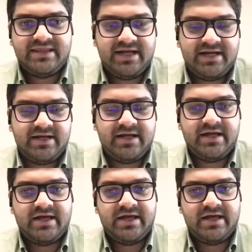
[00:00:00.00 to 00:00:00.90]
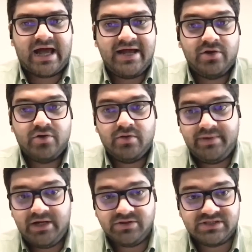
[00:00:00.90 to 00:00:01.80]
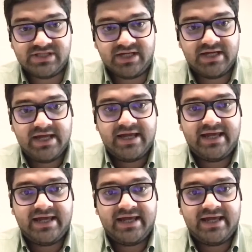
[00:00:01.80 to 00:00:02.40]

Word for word: del eh, año 2011